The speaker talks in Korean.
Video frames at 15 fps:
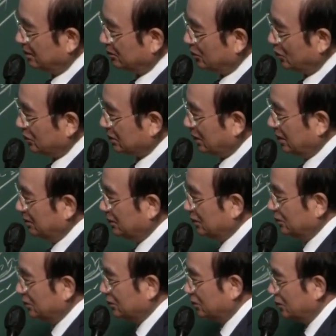
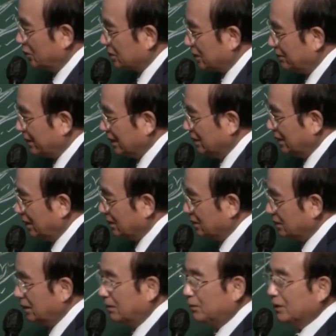목사님은 유목사 만나기
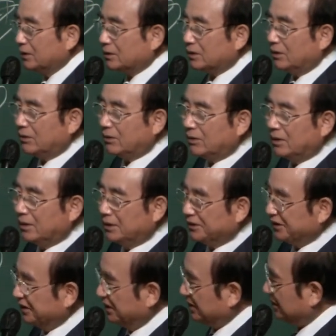전에 벌써
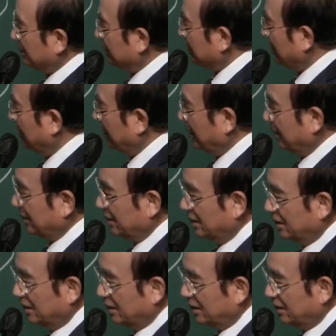영적 생활이
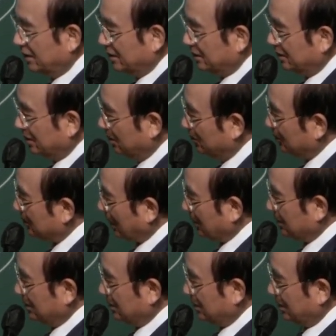너무
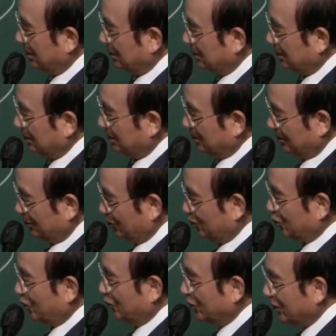사실적인 그
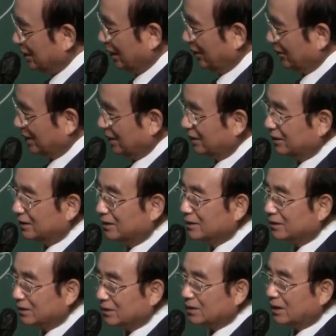축복을 누린대요. 그러니까.
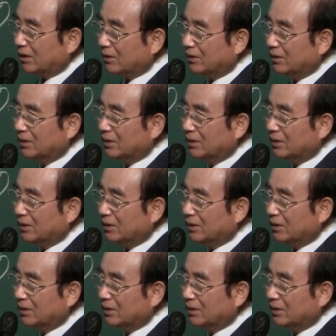그렇다고.